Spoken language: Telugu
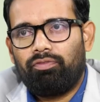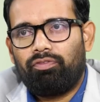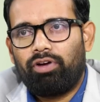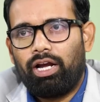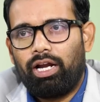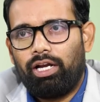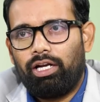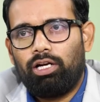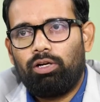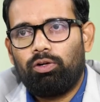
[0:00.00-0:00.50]

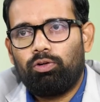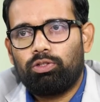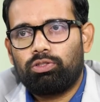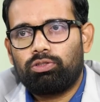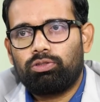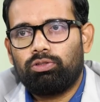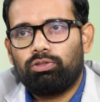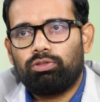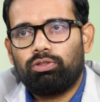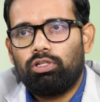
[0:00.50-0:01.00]
ఫైవ్ హండ్రెడ్
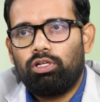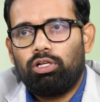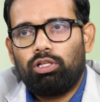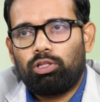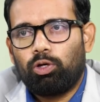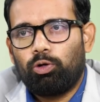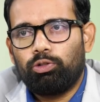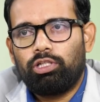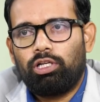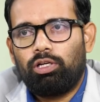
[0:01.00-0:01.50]
నోట్స్
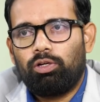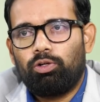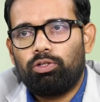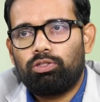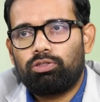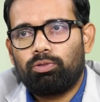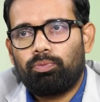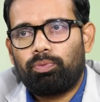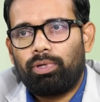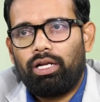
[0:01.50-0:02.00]
థౌజండ్
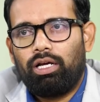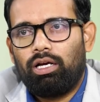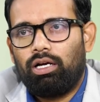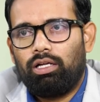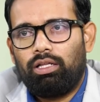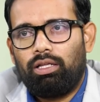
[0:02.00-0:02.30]
నోట్స్ పని